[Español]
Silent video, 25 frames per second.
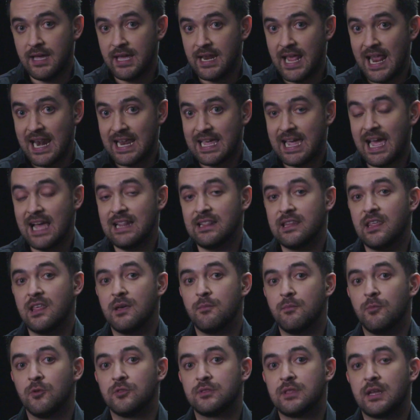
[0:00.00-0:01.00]
era alcalde de
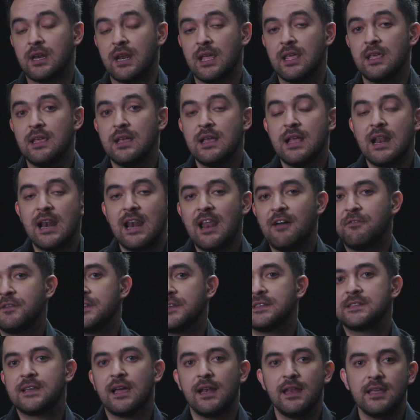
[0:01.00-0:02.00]
Monterrey, la
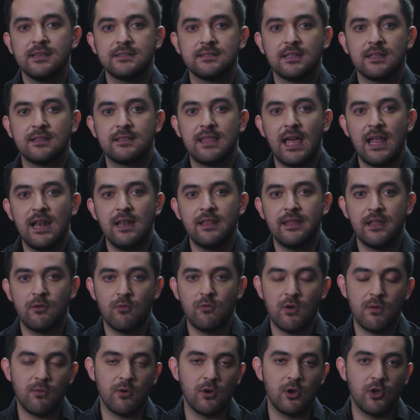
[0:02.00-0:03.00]
Fiscalía Estatal de
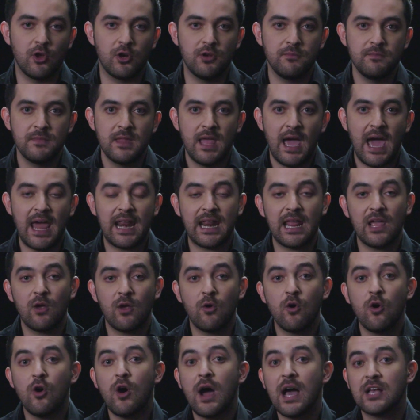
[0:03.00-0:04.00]
Nuevo León
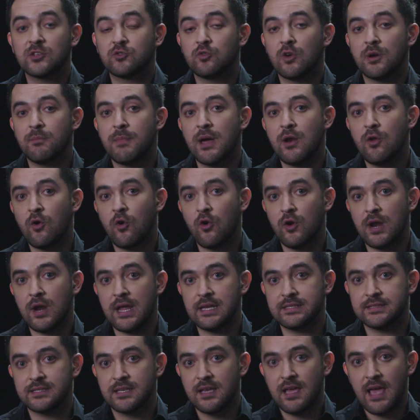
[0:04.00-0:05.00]
arraigó a su hermano
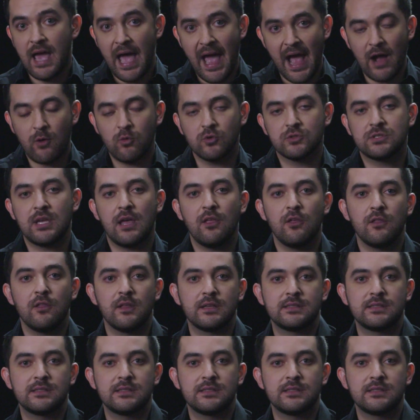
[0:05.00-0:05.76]
Jonás, acusado de